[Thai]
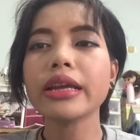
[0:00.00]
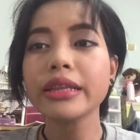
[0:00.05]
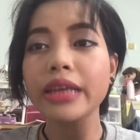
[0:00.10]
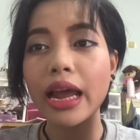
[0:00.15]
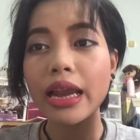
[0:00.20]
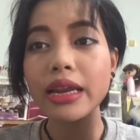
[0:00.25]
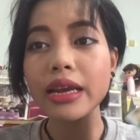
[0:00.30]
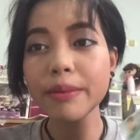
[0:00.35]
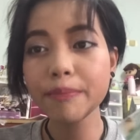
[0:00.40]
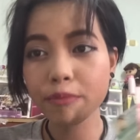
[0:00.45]
อ
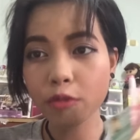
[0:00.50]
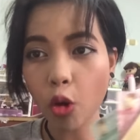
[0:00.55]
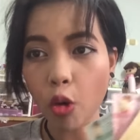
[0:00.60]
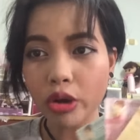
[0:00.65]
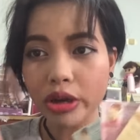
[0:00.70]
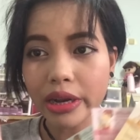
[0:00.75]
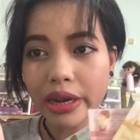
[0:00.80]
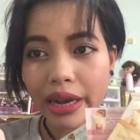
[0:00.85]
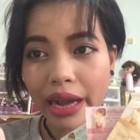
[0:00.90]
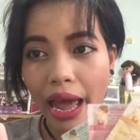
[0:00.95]
ย่าลืมก
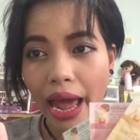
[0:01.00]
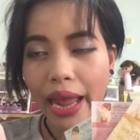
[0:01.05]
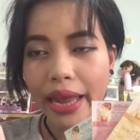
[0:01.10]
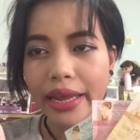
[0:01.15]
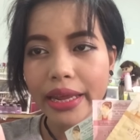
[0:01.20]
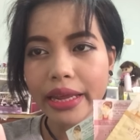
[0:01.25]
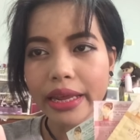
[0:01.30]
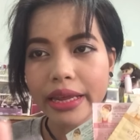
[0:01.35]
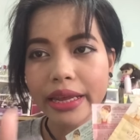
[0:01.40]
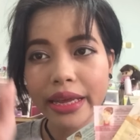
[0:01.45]
ดไล
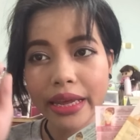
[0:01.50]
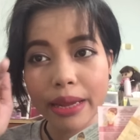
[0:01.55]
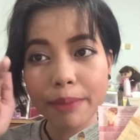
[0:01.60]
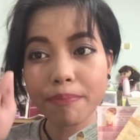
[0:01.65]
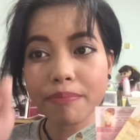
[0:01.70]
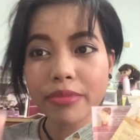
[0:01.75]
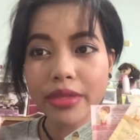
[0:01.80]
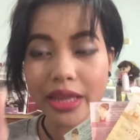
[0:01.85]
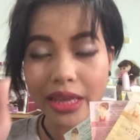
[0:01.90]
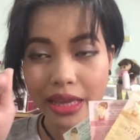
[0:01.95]
ค์คลิ
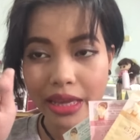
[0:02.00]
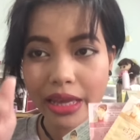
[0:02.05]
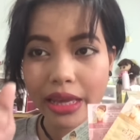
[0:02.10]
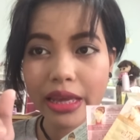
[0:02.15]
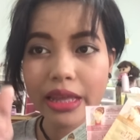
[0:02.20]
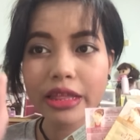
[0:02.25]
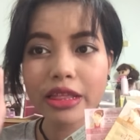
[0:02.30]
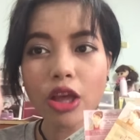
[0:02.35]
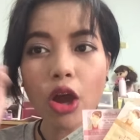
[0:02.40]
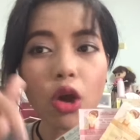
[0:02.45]
ปนี้
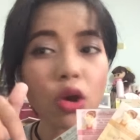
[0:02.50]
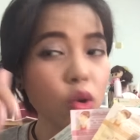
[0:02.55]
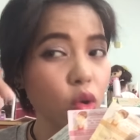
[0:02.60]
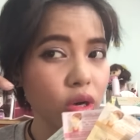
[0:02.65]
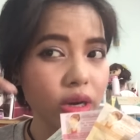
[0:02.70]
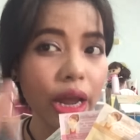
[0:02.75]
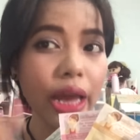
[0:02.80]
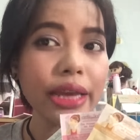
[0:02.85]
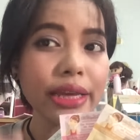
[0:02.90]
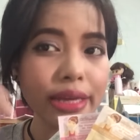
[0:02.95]
ต้องก
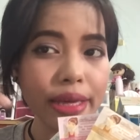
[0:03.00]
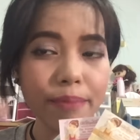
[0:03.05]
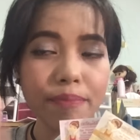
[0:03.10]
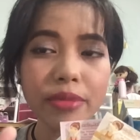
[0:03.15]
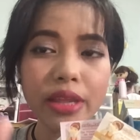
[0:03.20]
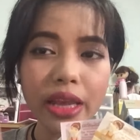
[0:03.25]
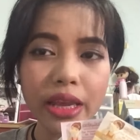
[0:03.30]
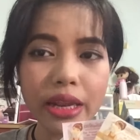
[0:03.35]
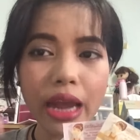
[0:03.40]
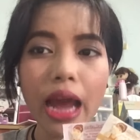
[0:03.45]
ดไลค์คลิป
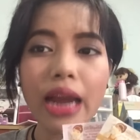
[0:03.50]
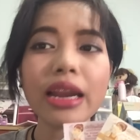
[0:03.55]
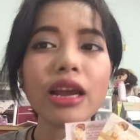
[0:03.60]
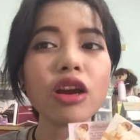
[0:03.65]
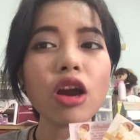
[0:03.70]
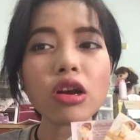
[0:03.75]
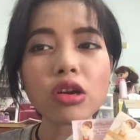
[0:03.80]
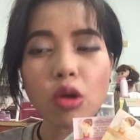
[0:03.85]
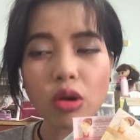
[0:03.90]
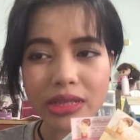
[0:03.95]
นี้นะ
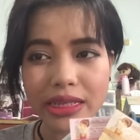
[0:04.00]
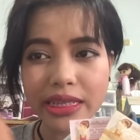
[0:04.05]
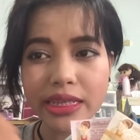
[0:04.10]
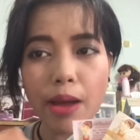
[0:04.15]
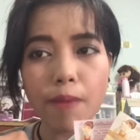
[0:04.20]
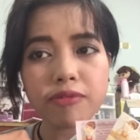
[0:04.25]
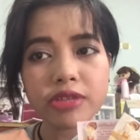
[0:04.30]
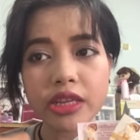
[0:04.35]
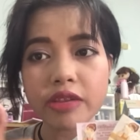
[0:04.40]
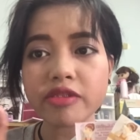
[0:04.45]
แล้วก็กด
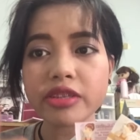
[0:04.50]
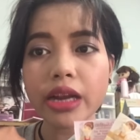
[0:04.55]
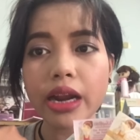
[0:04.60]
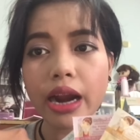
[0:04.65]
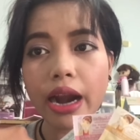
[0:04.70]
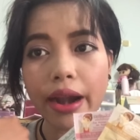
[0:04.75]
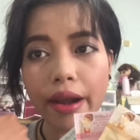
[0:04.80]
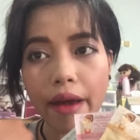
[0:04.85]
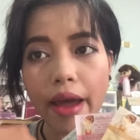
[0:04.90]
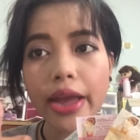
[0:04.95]

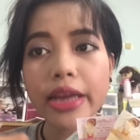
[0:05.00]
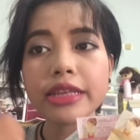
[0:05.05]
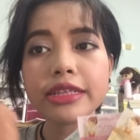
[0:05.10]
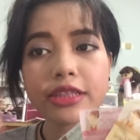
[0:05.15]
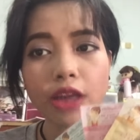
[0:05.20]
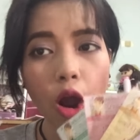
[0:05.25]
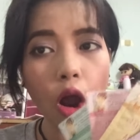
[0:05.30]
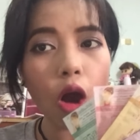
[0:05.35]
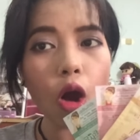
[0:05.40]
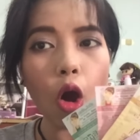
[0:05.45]
subscribe
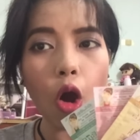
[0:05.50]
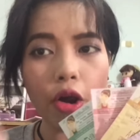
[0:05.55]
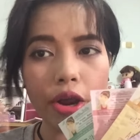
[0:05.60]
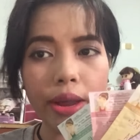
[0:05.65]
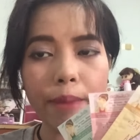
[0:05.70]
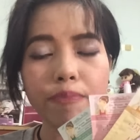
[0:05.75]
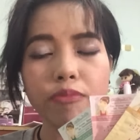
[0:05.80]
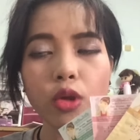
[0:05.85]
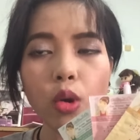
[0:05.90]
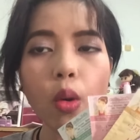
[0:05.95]
ช่องของ
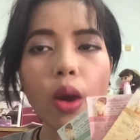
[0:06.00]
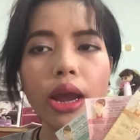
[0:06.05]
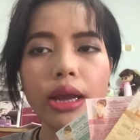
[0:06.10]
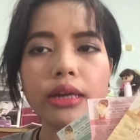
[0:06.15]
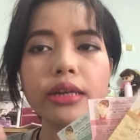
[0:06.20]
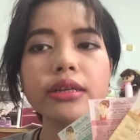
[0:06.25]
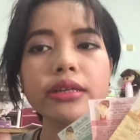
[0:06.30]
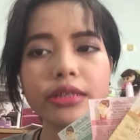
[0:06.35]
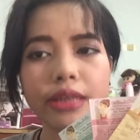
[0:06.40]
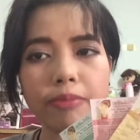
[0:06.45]
F ด้วย
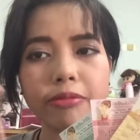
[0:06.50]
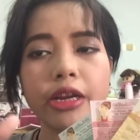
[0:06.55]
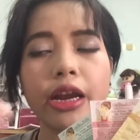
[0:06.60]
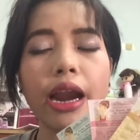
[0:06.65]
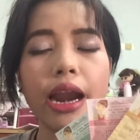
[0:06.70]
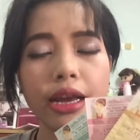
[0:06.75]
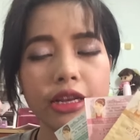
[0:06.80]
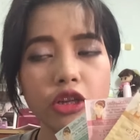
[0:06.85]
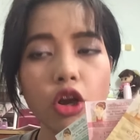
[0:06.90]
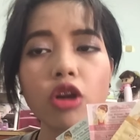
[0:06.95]
คือ
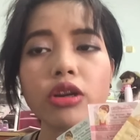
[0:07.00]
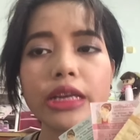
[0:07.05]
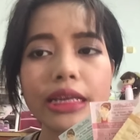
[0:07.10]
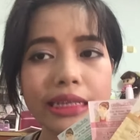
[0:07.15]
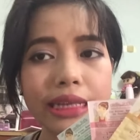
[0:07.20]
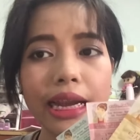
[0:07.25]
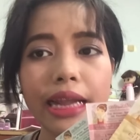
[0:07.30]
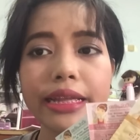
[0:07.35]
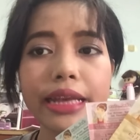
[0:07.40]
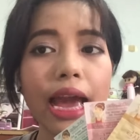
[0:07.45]
subscribe ช่อง
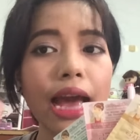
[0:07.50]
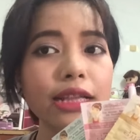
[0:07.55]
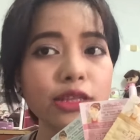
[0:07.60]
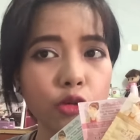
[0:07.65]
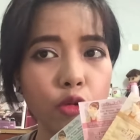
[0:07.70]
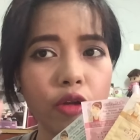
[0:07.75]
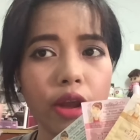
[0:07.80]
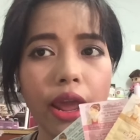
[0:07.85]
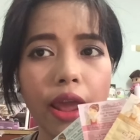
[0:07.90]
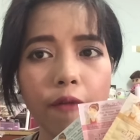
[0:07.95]
นี้สรัญญา
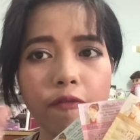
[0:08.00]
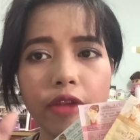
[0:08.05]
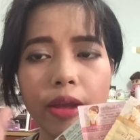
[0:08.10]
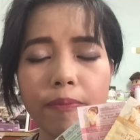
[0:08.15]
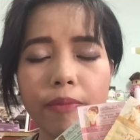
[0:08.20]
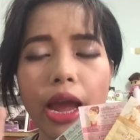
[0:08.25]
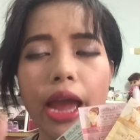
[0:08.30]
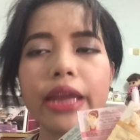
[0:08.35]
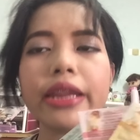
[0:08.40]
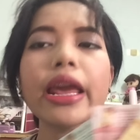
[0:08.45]
จุด
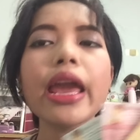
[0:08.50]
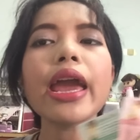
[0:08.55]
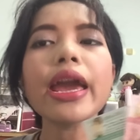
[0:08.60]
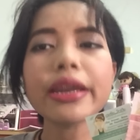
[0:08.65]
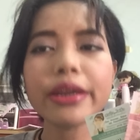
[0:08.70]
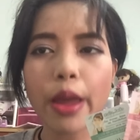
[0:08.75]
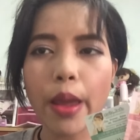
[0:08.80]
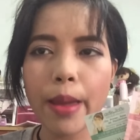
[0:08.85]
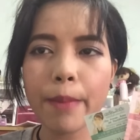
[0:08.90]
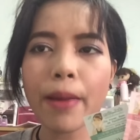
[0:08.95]
FFI
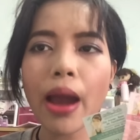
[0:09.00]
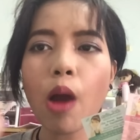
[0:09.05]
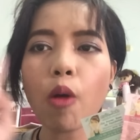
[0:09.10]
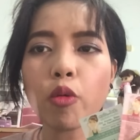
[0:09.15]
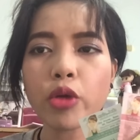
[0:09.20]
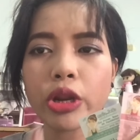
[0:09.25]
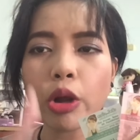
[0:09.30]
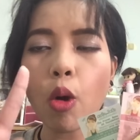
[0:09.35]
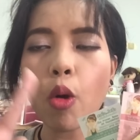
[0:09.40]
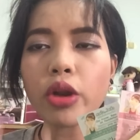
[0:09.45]
เดี๋ยว F เอา
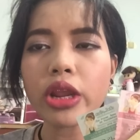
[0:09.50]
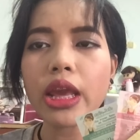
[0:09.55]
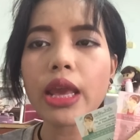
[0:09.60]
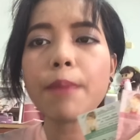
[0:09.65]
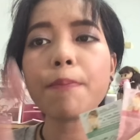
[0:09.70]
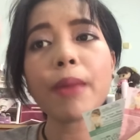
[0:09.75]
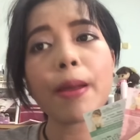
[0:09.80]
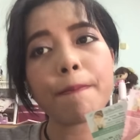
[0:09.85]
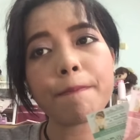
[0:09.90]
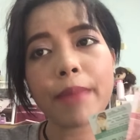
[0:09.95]
วิดีโอ
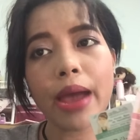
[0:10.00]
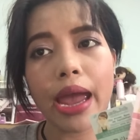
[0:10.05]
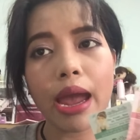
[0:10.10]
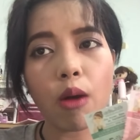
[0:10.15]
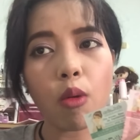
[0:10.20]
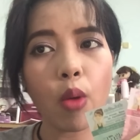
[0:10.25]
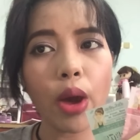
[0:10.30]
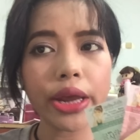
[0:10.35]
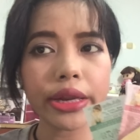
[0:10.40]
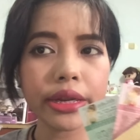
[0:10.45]
นี้ไป
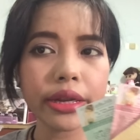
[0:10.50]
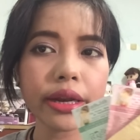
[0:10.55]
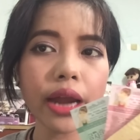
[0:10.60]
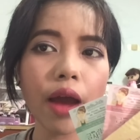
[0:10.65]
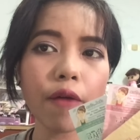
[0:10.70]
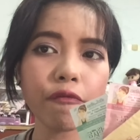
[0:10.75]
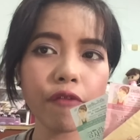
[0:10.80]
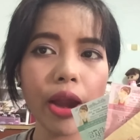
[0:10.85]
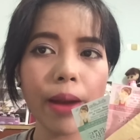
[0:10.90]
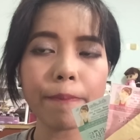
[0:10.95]
แปะไว้ที่ห
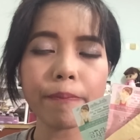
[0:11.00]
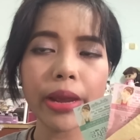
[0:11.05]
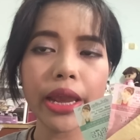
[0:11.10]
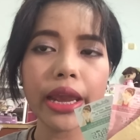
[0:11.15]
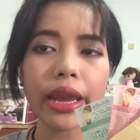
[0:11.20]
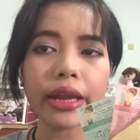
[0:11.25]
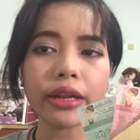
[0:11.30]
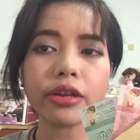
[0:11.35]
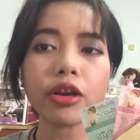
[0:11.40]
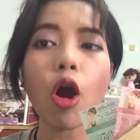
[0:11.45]
น้าแฟนเพ
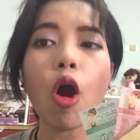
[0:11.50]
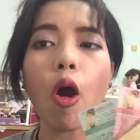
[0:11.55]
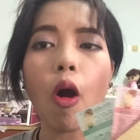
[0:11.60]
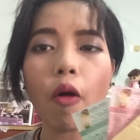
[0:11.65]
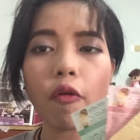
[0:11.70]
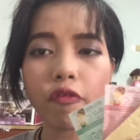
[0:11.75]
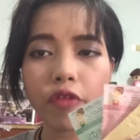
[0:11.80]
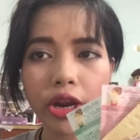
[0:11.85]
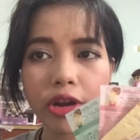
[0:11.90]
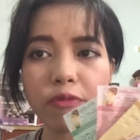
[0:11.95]
จของ
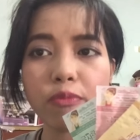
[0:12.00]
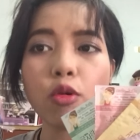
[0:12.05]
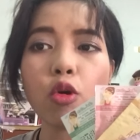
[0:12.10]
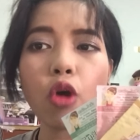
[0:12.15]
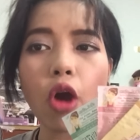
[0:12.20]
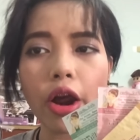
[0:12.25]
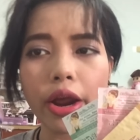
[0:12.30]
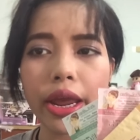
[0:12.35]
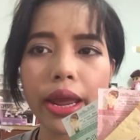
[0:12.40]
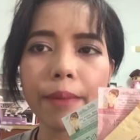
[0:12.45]

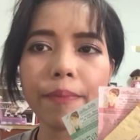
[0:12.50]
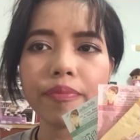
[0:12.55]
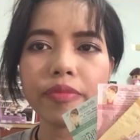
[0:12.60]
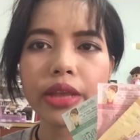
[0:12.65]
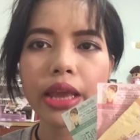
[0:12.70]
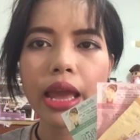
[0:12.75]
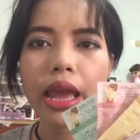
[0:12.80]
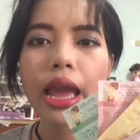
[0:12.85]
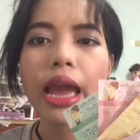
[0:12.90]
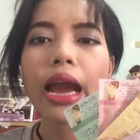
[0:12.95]
Facebook ของ F
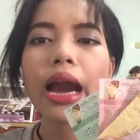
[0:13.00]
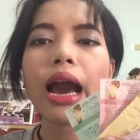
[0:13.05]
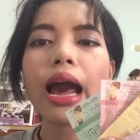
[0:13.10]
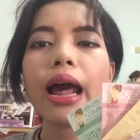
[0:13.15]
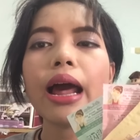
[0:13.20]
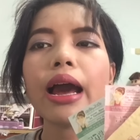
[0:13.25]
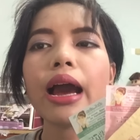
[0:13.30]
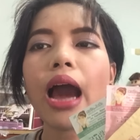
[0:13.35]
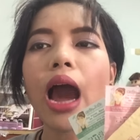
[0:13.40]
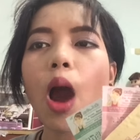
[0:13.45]

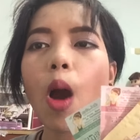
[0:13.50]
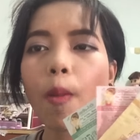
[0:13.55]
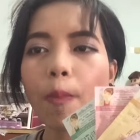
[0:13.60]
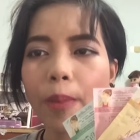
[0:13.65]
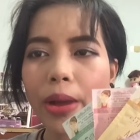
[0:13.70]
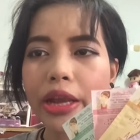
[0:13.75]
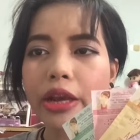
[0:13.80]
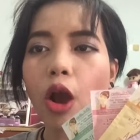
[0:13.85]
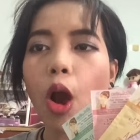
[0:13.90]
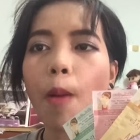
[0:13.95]
เข้า
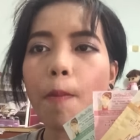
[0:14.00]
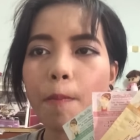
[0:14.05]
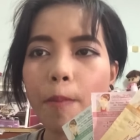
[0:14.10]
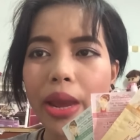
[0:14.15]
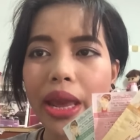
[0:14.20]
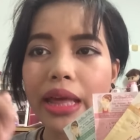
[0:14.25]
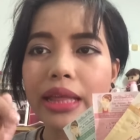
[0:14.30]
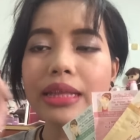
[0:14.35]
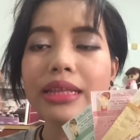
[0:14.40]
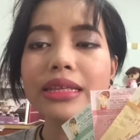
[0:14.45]
ไปคอม
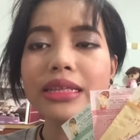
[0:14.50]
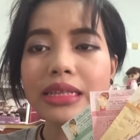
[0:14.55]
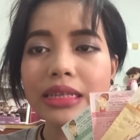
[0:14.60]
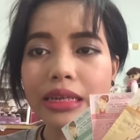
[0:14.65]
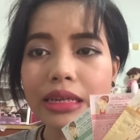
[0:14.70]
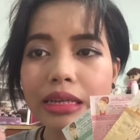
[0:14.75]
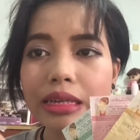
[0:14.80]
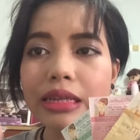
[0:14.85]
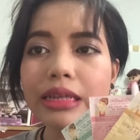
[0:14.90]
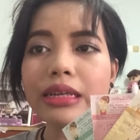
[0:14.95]
เมนต์
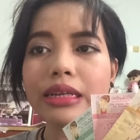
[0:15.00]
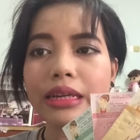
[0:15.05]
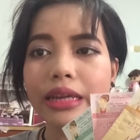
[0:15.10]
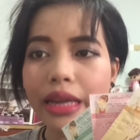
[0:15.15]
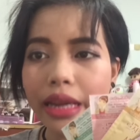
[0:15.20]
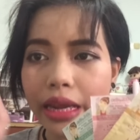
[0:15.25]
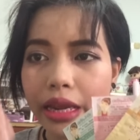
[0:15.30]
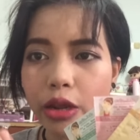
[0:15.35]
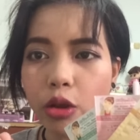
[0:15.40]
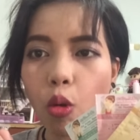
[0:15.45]
ชื่อ
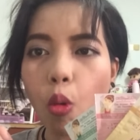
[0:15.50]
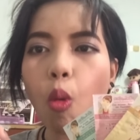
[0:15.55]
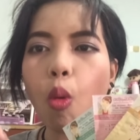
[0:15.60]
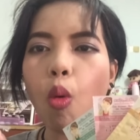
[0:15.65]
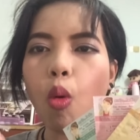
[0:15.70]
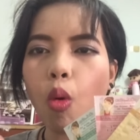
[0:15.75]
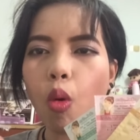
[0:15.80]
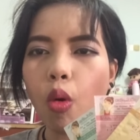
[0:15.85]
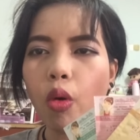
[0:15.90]
ที่อยู่